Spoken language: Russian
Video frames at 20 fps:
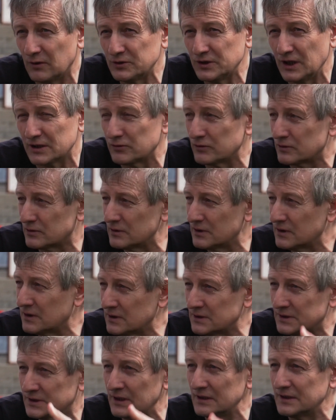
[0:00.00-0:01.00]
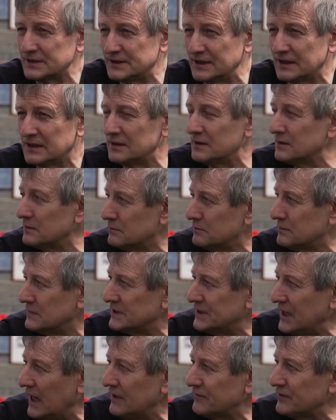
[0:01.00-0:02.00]
Вот сейчас вот э, целый цикл
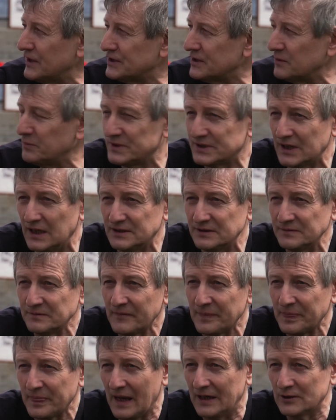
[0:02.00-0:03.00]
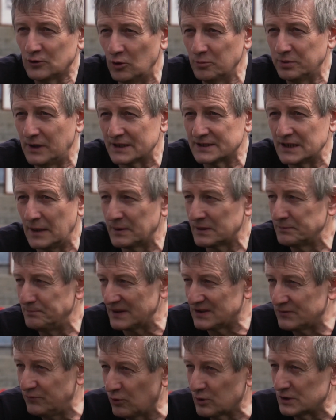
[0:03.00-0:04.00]
материалов начал писать о том, как Запад
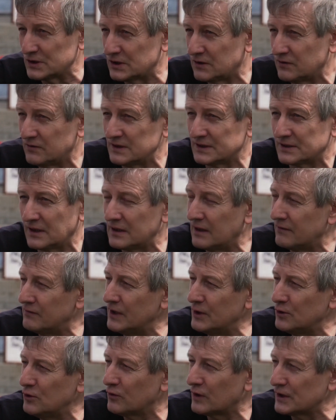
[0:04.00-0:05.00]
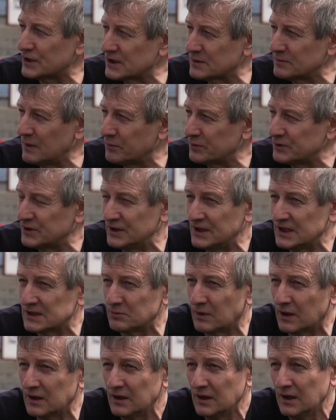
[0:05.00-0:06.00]
потворствовал становлению расизма,
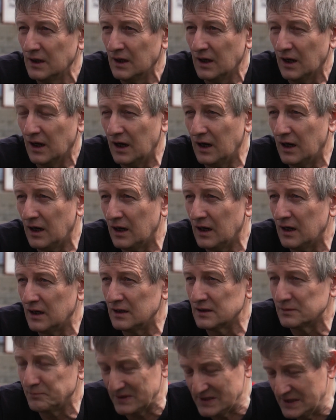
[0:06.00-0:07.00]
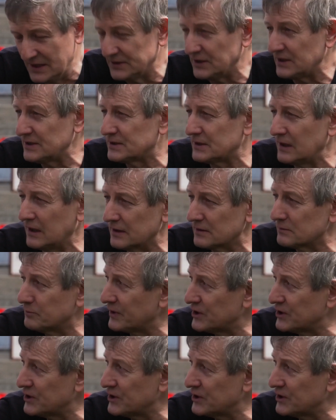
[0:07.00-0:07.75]
путинизма э, последние 30 лет.